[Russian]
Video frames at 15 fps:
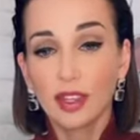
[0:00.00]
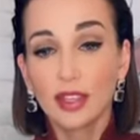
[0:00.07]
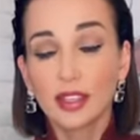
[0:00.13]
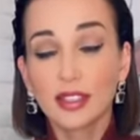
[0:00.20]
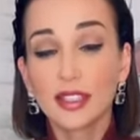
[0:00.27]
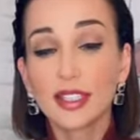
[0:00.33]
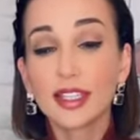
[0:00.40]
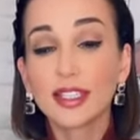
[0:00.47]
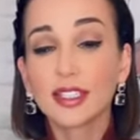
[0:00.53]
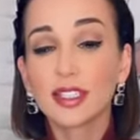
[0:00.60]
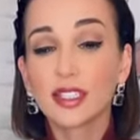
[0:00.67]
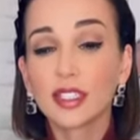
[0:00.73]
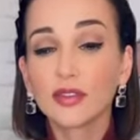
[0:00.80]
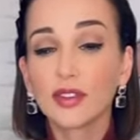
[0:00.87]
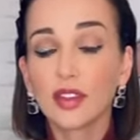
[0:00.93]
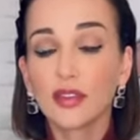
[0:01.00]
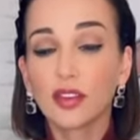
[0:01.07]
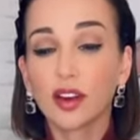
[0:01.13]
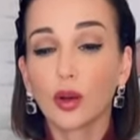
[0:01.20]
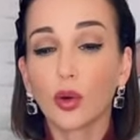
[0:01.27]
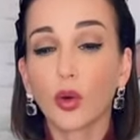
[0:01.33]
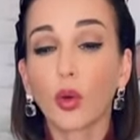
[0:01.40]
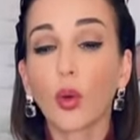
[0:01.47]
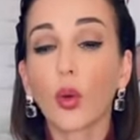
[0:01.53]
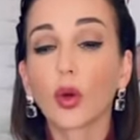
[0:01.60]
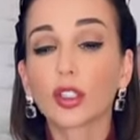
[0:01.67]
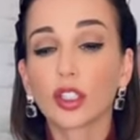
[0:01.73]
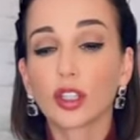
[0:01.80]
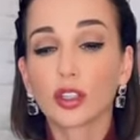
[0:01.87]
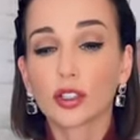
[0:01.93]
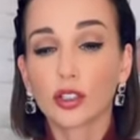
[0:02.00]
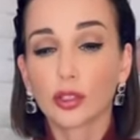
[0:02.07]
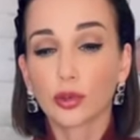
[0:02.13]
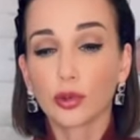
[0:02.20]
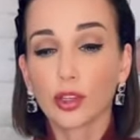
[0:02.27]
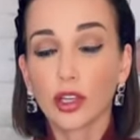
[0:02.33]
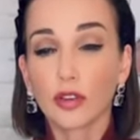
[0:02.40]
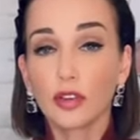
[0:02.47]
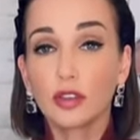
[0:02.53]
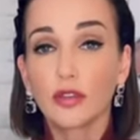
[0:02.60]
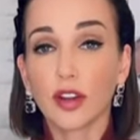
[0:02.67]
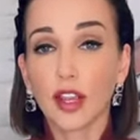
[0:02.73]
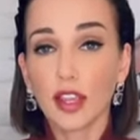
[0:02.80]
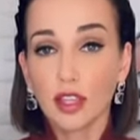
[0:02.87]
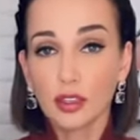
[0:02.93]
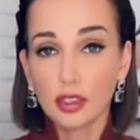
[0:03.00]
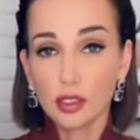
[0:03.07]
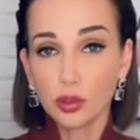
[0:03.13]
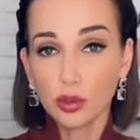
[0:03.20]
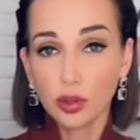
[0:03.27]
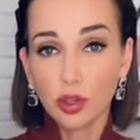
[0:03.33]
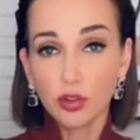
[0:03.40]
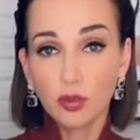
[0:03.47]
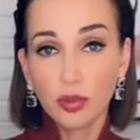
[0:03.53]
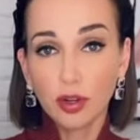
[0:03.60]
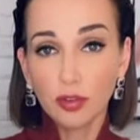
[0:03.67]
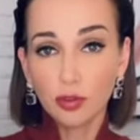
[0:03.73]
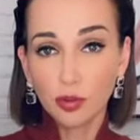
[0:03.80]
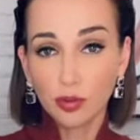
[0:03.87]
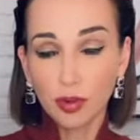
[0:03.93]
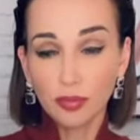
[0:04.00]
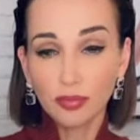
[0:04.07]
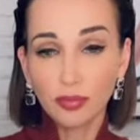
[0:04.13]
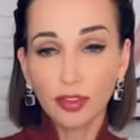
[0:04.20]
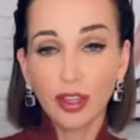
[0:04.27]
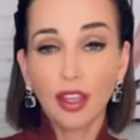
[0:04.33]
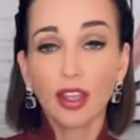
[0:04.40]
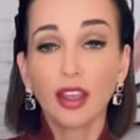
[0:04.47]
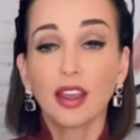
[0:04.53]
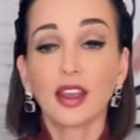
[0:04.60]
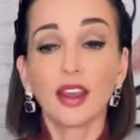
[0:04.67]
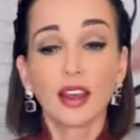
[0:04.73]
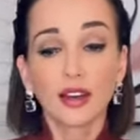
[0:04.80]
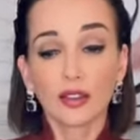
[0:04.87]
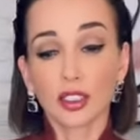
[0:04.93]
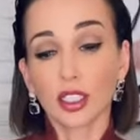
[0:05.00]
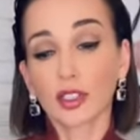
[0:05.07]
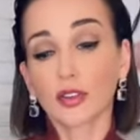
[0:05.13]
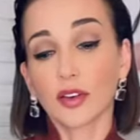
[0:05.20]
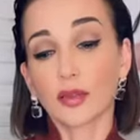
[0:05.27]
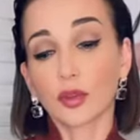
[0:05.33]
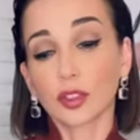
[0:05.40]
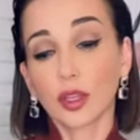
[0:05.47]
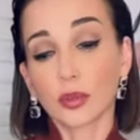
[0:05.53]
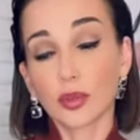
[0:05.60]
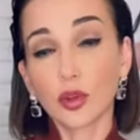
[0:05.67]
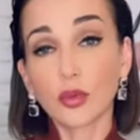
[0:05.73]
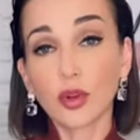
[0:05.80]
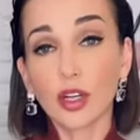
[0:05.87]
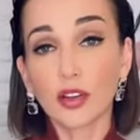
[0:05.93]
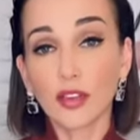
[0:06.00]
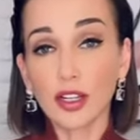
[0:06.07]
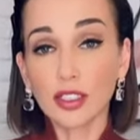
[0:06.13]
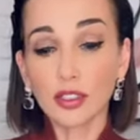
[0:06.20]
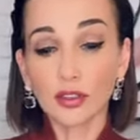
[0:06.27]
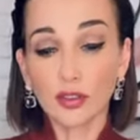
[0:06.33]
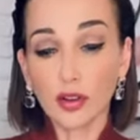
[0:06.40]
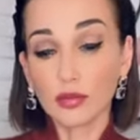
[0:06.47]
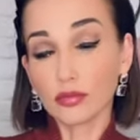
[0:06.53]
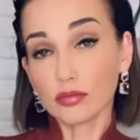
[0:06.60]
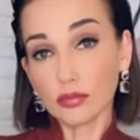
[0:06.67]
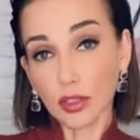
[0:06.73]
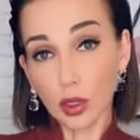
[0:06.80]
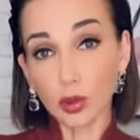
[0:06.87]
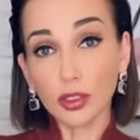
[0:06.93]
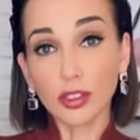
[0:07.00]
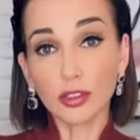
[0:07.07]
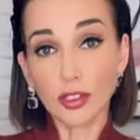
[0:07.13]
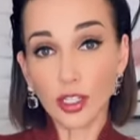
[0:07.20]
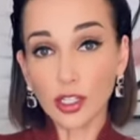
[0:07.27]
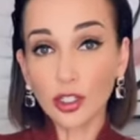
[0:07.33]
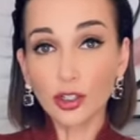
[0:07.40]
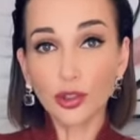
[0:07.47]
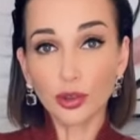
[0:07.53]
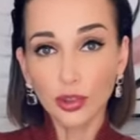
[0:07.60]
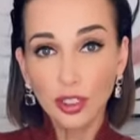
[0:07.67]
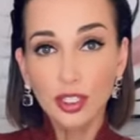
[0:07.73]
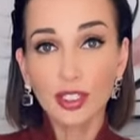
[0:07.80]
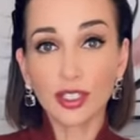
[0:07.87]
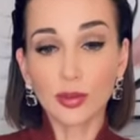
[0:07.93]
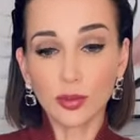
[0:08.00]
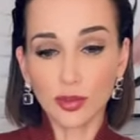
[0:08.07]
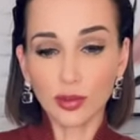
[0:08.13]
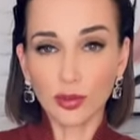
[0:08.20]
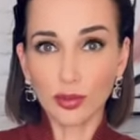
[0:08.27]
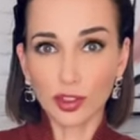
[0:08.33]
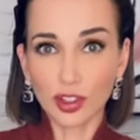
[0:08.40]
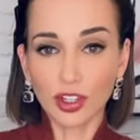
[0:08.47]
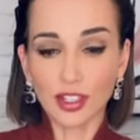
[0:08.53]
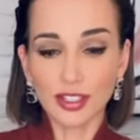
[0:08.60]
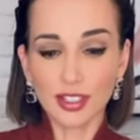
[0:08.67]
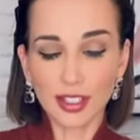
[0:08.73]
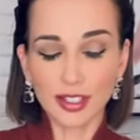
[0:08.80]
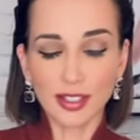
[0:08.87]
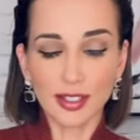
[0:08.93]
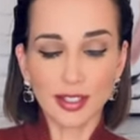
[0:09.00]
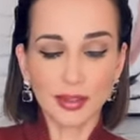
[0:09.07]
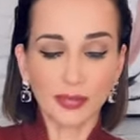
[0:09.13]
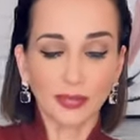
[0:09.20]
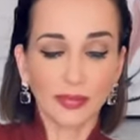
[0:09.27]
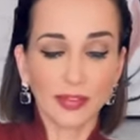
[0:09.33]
селективного, очень стойкого, невероятно стойкого парфюма. Вот этого вот объема хватит вам на осень, даже еще и на зиму немножечко останется.